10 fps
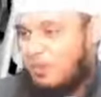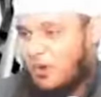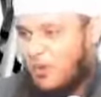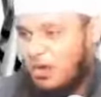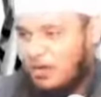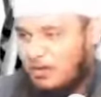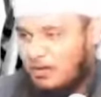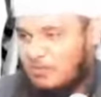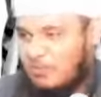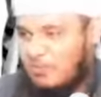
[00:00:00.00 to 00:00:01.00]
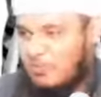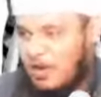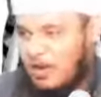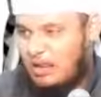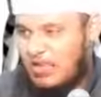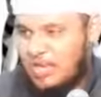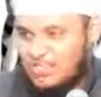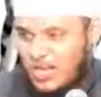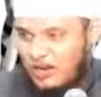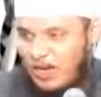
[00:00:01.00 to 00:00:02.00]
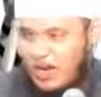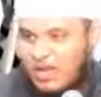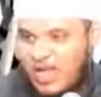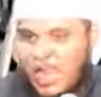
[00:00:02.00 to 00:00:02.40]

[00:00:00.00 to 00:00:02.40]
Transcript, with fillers: மாற்றப்படுவார்கள் நபிமார்களை ஏசியவர்கள்